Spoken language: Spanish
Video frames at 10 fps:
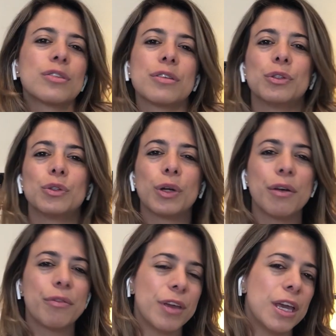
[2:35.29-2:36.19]
Los de
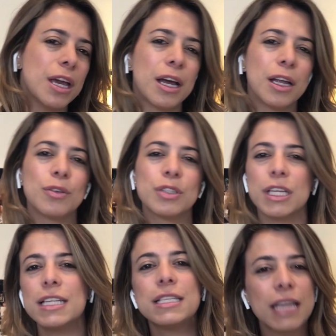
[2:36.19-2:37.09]
fotografía, los
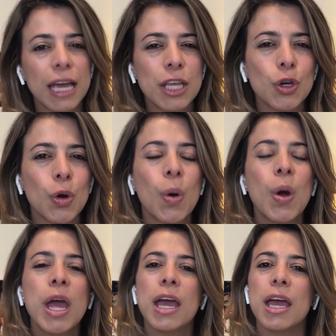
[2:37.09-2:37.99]
de diseño,
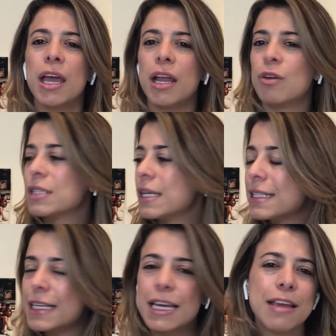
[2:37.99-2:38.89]
eh, los que
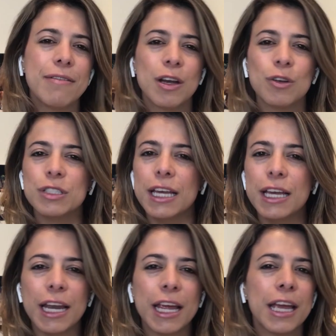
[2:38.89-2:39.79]
escriben, los que
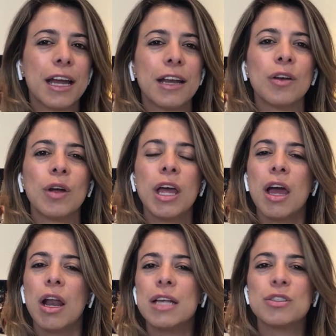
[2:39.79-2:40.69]
crean,
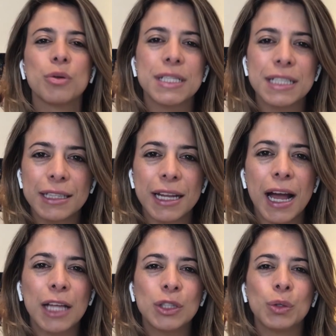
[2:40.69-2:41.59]
las obras de
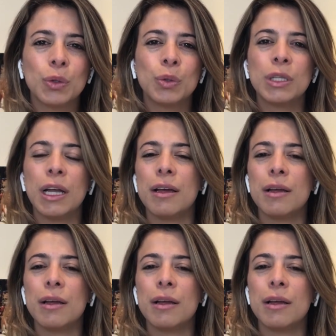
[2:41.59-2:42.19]
teatro,